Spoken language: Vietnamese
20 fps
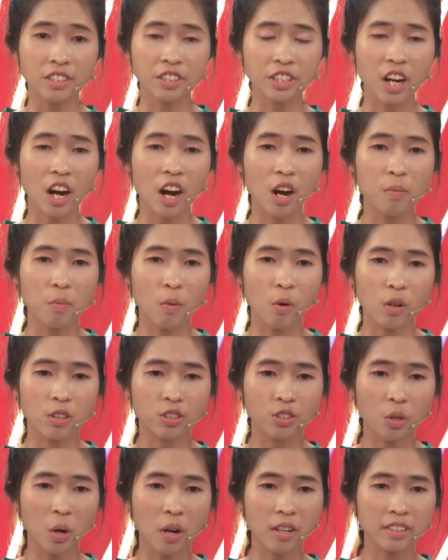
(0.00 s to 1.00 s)
Chờ mùa
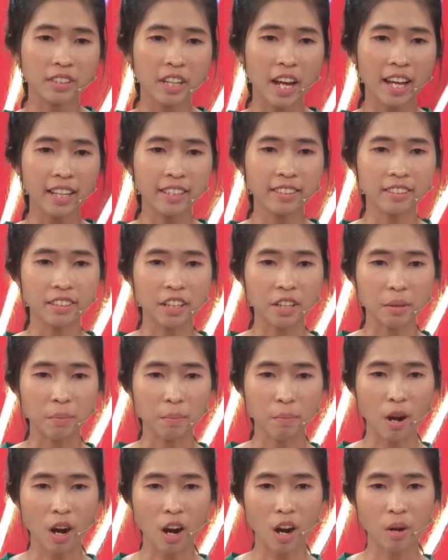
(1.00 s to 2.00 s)
xuân đến
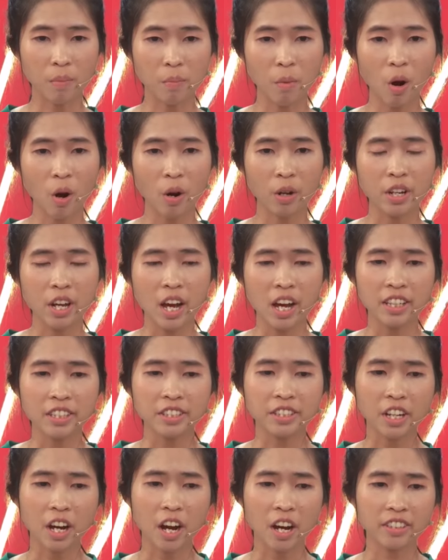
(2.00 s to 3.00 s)
từng bờ môi
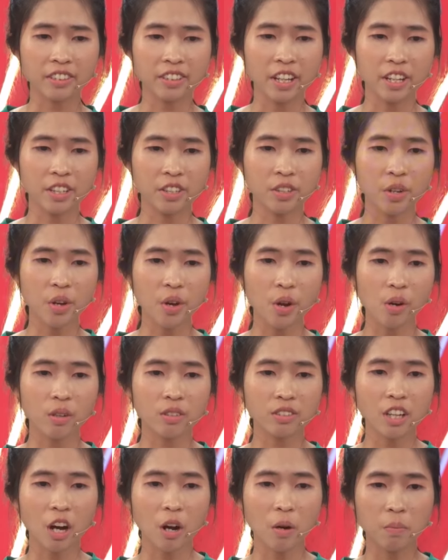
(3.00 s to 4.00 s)
Chờ tình
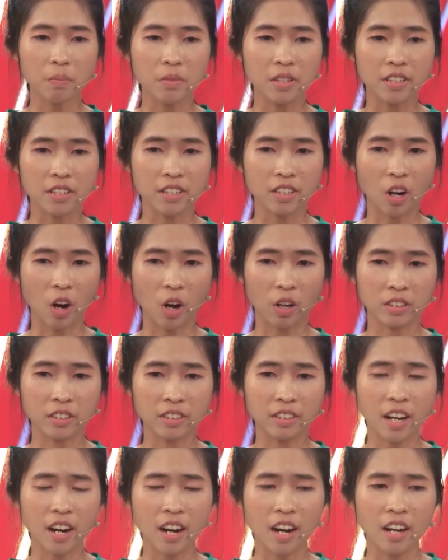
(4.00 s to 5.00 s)
yêu giống như còn
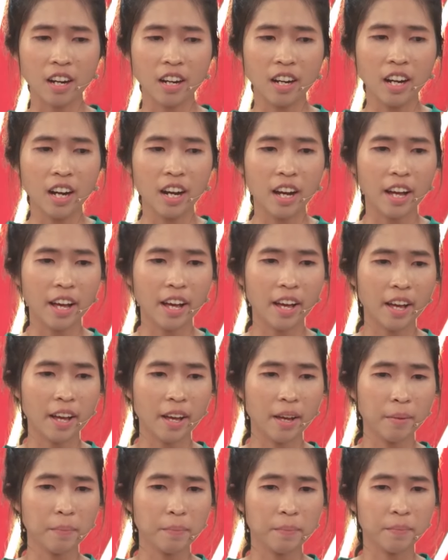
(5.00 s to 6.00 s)
thơ
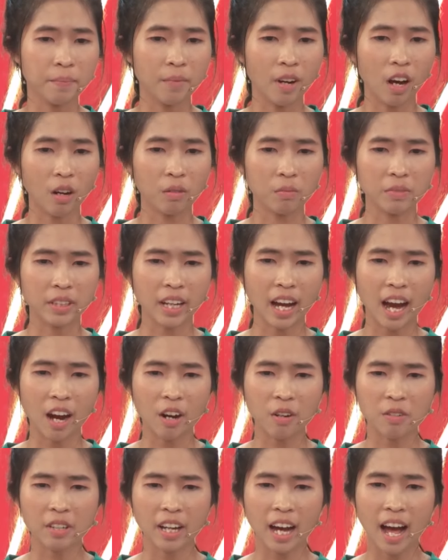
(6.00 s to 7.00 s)
Em lòng
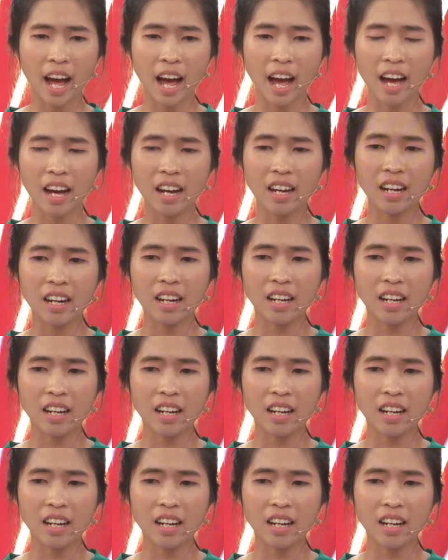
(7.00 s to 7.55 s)
khao khát